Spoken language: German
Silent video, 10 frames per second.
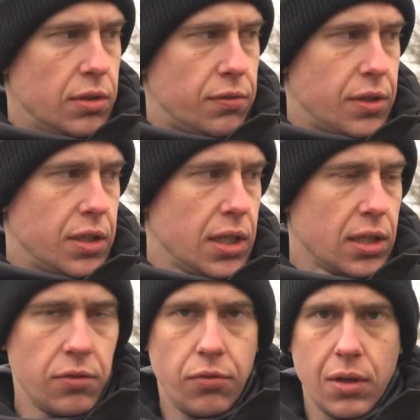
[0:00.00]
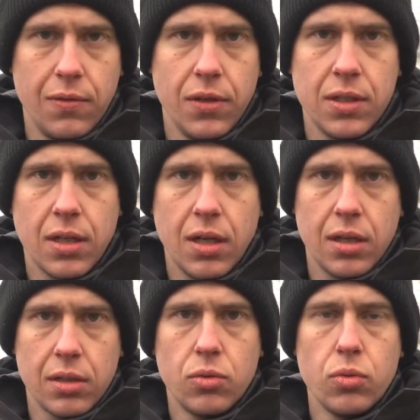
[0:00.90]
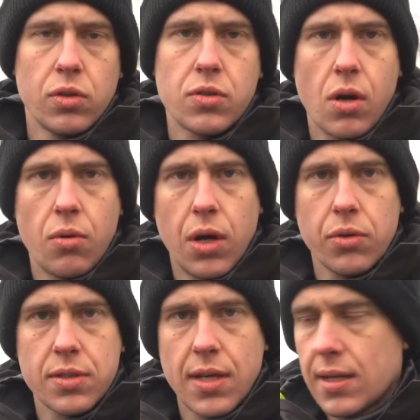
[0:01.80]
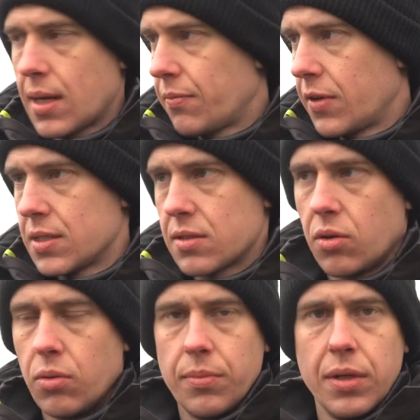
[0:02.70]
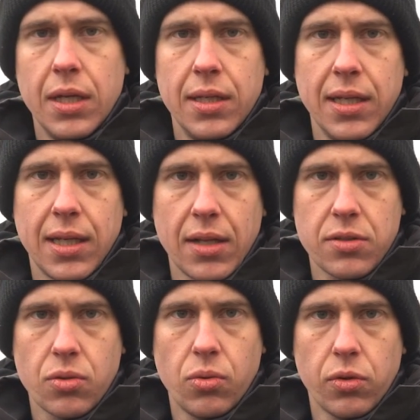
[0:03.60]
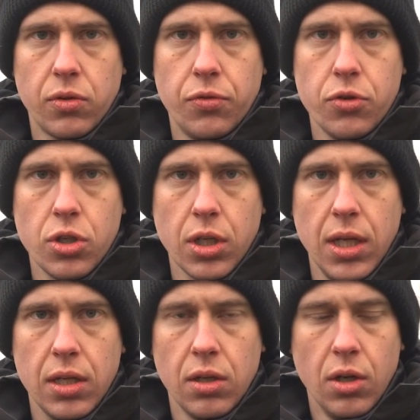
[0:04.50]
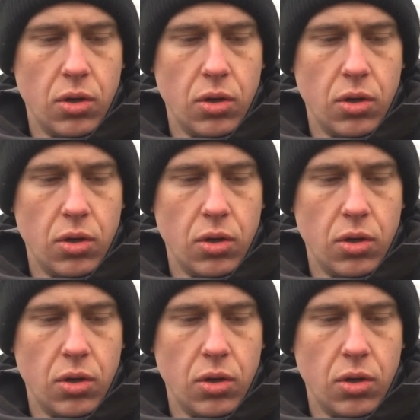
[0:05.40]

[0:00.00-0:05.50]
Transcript: finde ich, für den Winter ein gutes Allround-Setup, wenn es um nicht ganz so große Fische geht.